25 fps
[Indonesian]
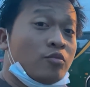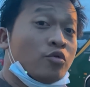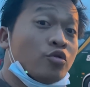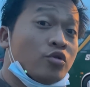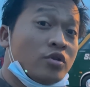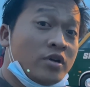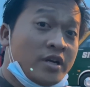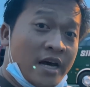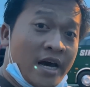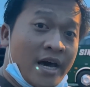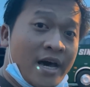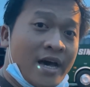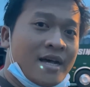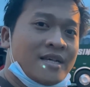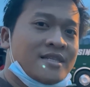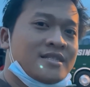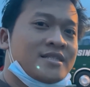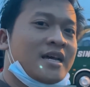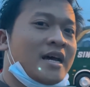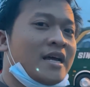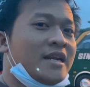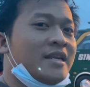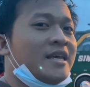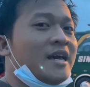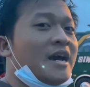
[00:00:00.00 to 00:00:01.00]
Muda
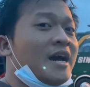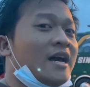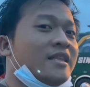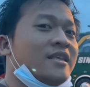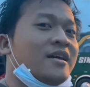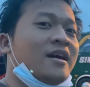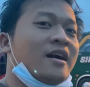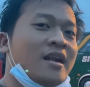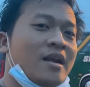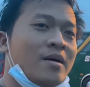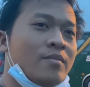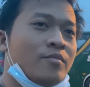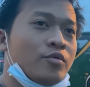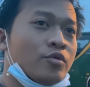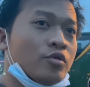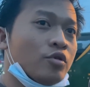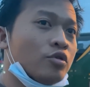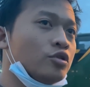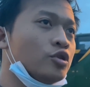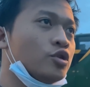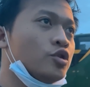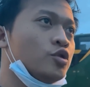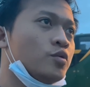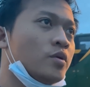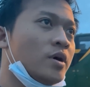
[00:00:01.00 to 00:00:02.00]
Scania
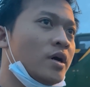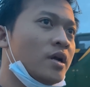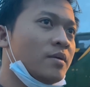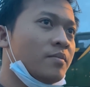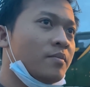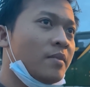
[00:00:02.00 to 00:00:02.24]
K360 tujuan